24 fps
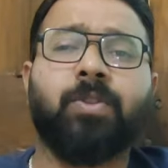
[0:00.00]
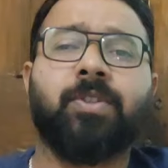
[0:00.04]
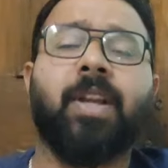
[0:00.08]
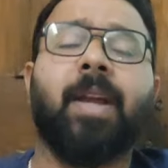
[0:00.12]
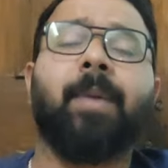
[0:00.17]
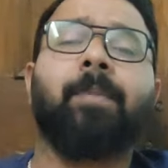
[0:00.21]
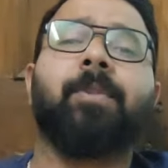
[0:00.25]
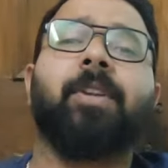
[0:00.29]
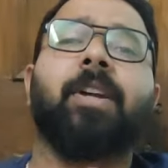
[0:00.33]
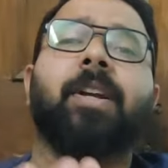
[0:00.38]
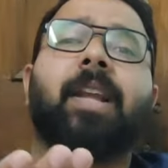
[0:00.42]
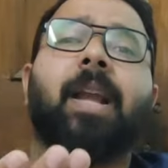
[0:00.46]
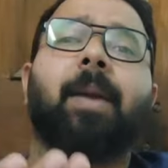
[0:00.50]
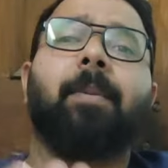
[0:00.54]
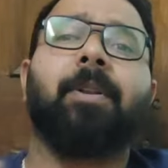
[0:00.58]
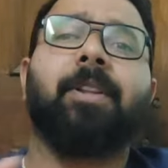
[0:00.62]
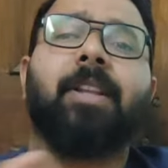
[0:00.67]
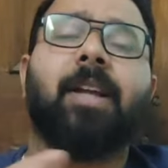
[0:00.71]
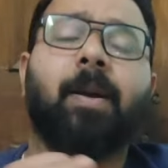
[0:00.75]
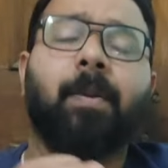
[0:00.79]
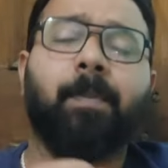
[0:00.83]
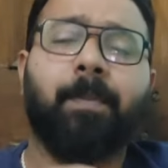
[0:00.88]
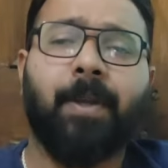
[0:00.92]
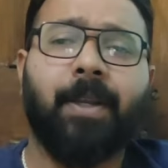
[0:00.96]
उस टाइम तक क्या
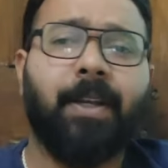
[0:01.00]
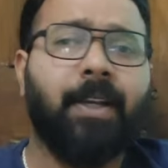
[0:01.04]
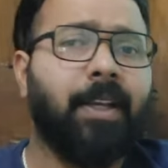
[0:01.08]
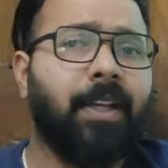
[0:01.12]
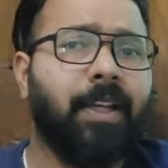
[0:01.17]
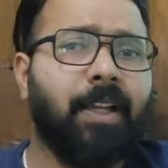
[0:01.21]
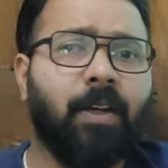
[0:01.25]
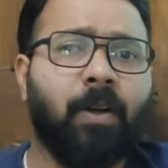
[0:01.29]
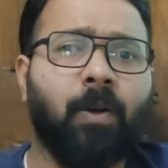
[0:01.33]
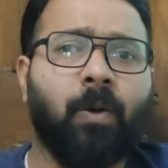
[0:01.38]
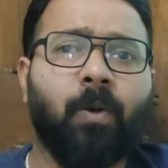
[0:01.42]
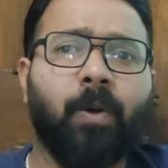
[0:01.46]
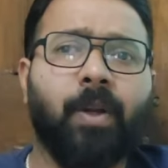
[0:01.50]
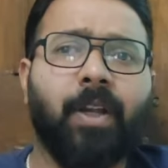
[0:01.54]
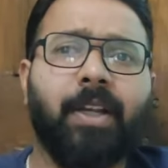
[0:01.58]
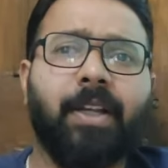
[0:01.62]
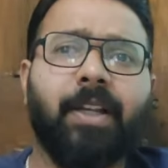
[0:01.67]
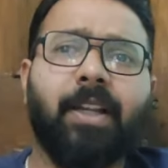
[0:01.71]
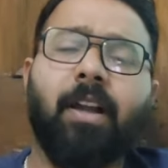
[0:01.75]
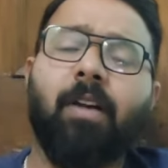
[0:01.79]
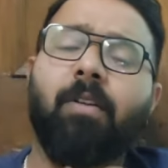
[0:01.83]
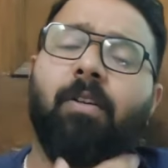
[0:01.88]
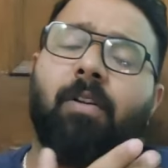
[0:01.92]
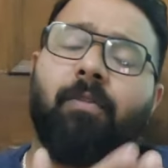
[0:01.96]
बताओ अपेयरिंग के रहोगे
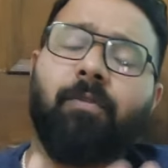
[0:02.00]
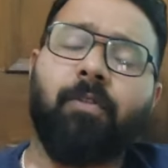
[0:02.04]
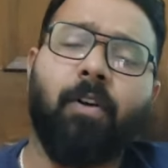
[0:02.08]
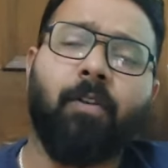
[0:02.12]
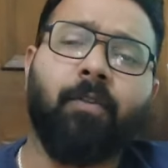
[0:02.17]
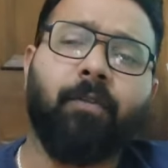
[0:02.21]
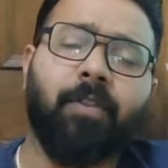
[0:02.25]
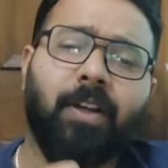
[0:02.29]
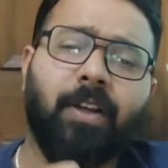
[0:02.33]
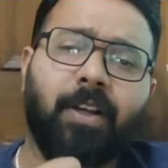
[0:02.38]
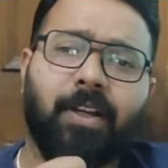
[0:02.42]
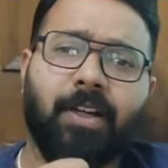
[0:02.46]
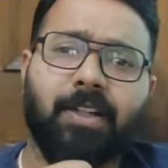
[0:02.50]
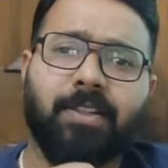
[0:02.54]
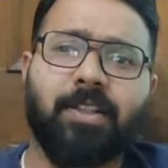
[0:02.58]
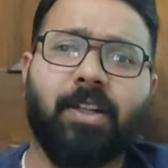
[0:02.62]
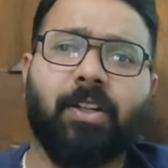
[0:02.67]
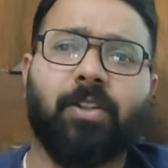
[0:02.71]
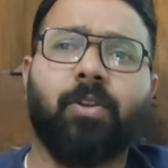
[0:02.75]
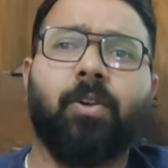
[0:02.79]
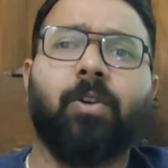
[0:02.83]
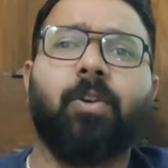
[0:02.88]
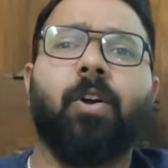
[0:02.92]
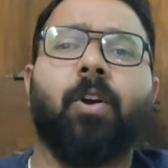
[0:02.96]
नहीं आप फॉर्म फिल कर
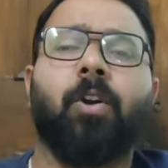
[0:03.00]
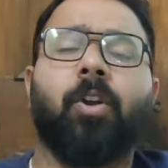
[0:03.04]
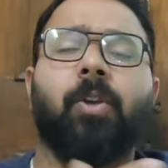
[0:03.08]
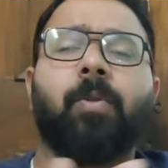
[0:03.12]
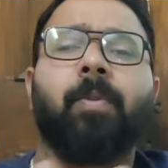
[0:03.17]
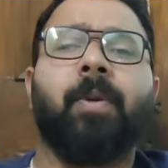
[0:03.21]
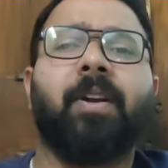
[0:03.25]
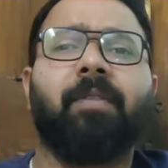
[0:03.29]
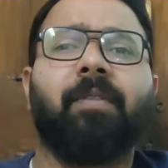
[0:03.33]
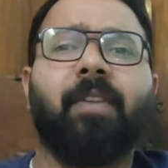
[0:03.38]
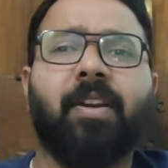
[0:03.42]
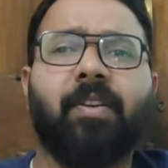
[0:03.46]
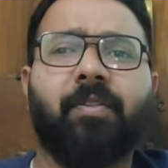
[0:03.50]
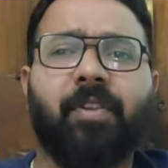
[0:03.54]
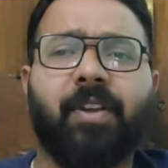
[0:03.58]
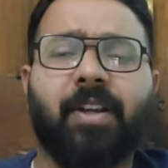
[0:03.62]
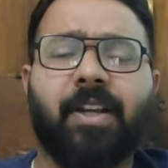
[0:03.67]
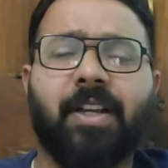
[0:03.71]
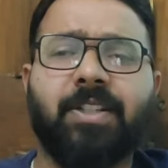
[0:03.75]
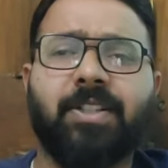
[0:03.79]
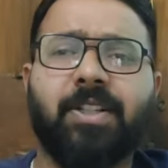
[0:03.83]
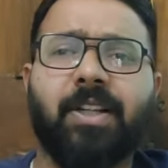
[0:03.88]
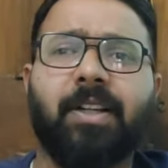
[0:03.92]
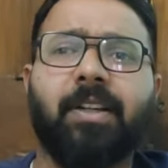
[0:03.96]
सकते हो डॉक्यूमेंट
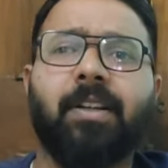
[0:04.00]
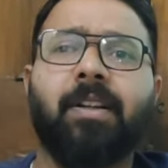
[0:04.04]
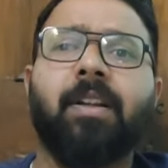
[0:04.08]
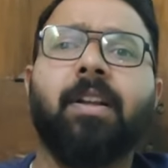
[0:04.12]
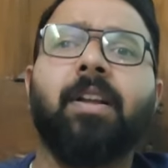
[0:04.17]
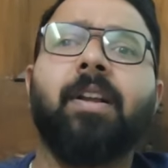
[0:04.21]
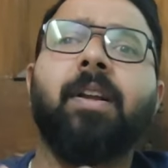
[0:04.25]
वेरिफिकेशन